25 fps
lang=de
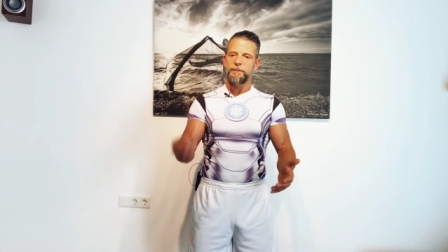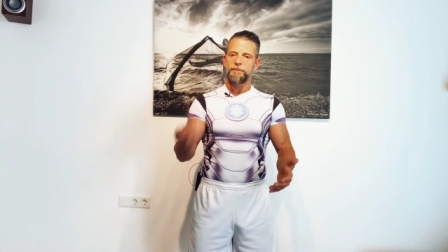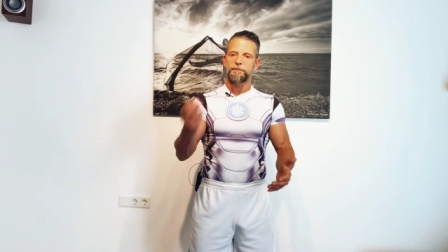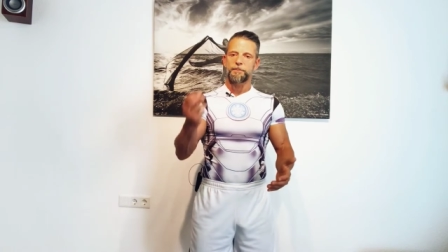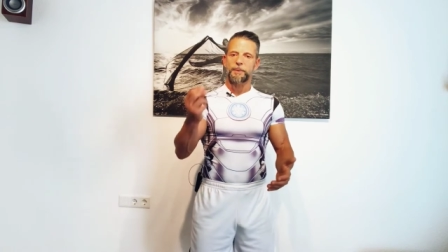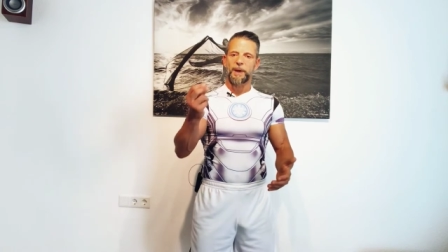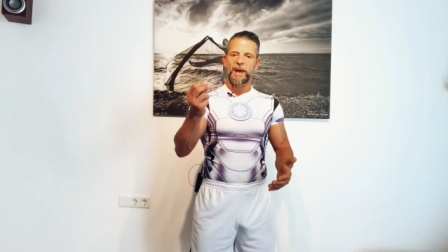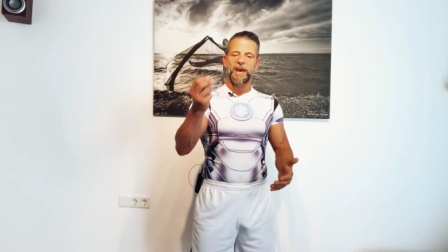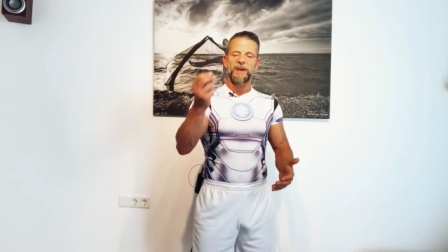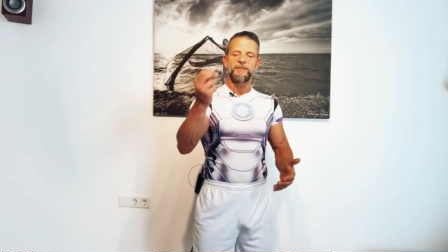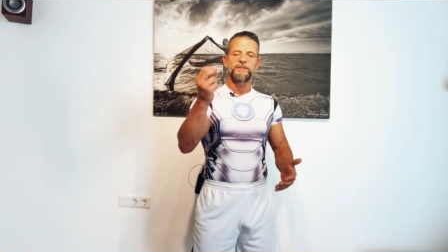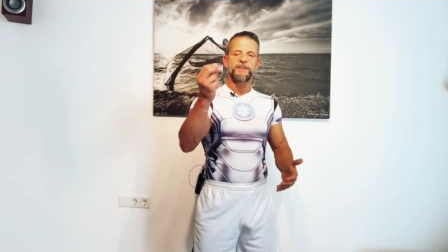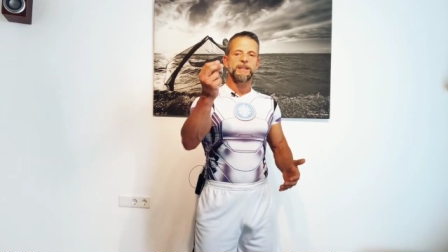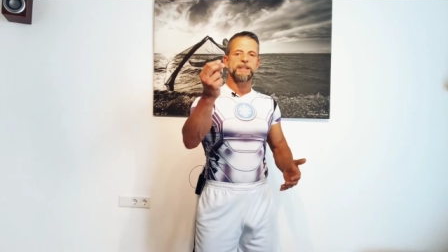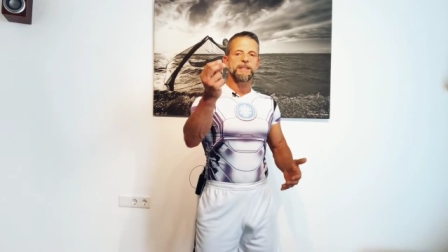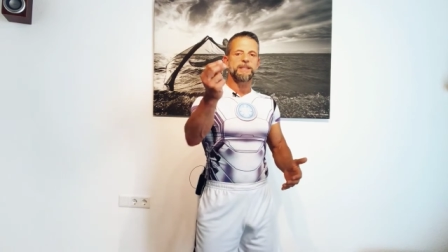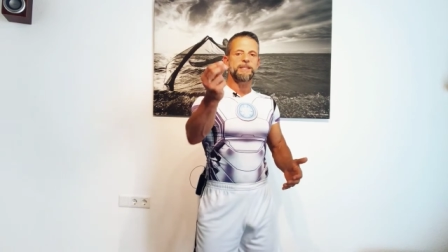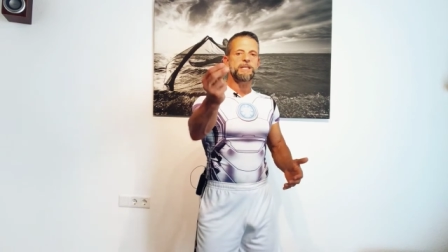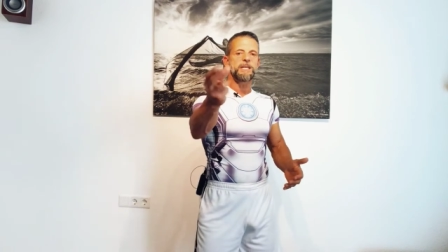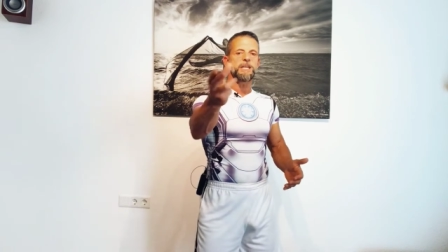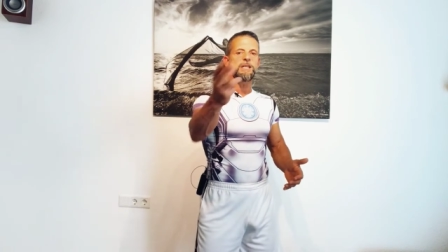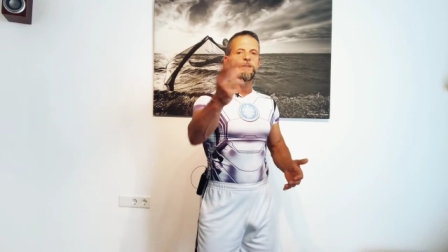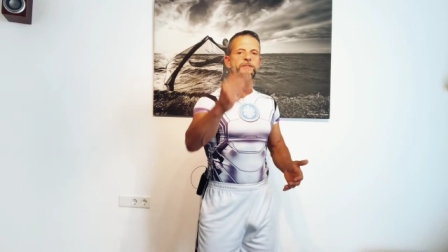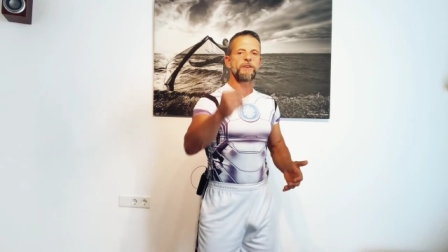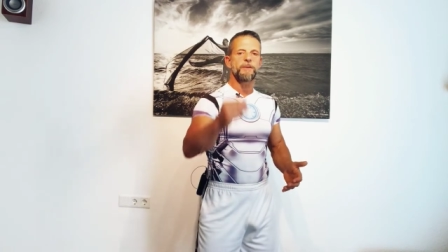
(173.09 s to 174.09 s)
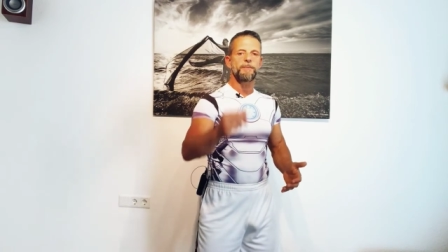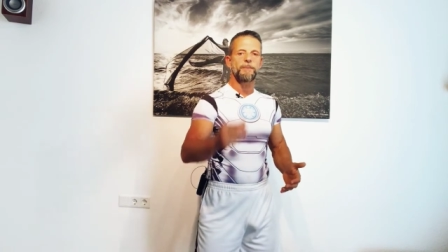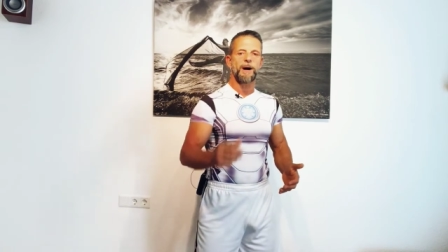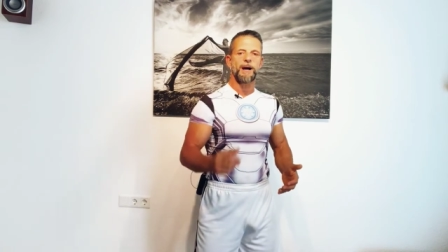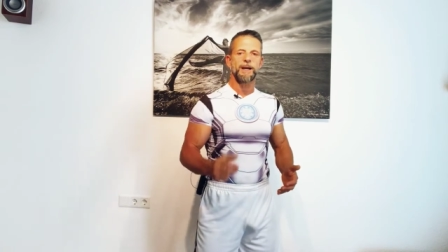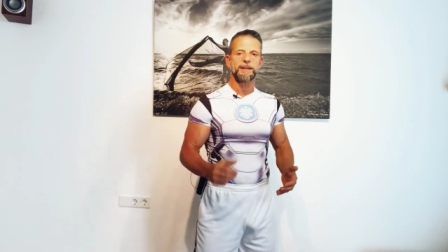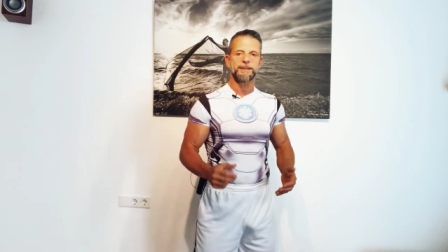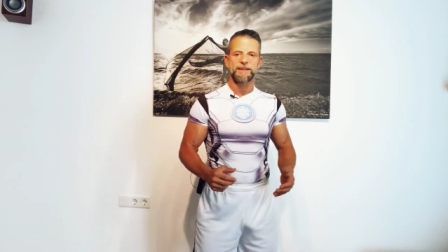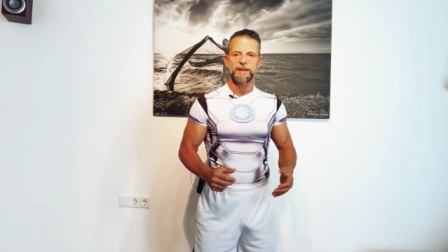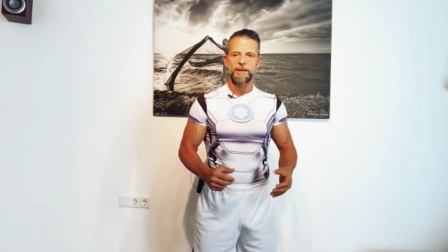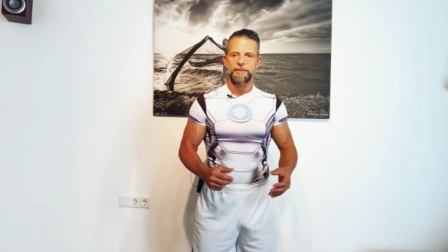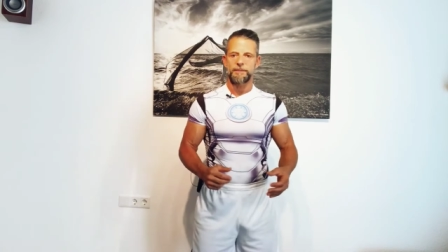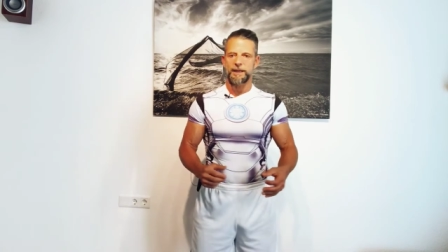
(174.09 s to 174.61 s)
präventive
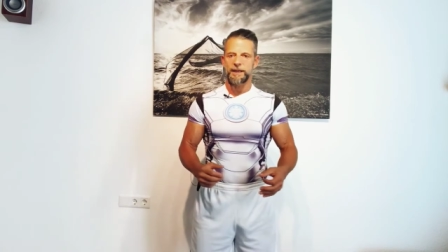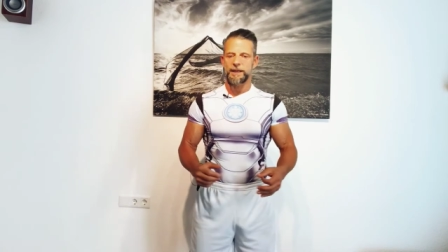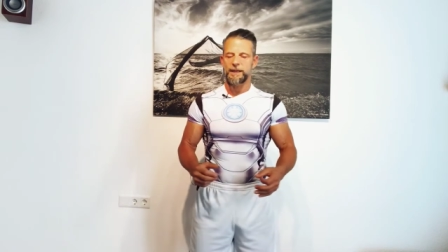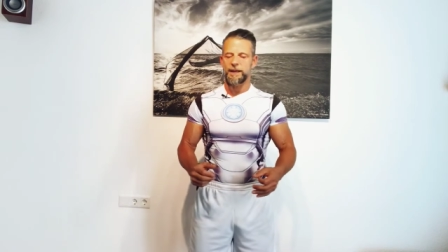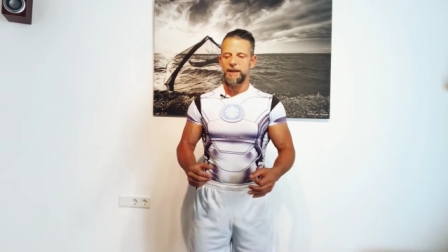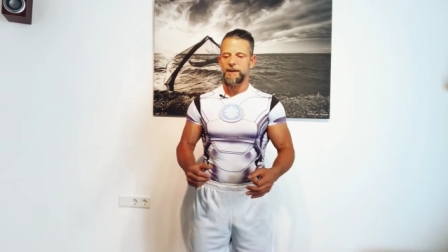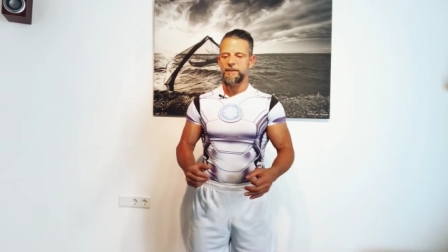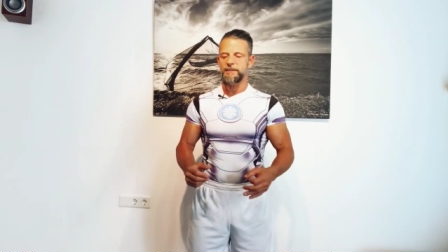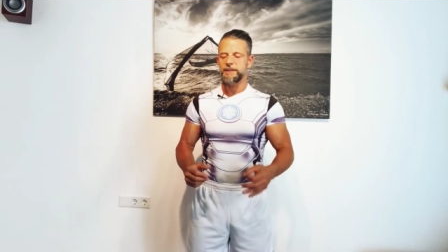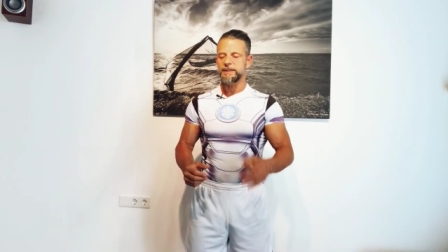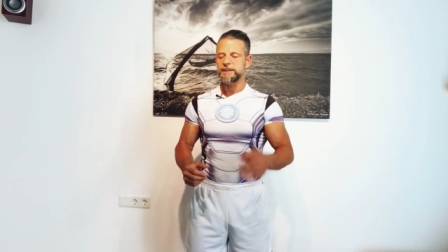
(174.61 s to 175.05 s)
Maßnahmen ergreift.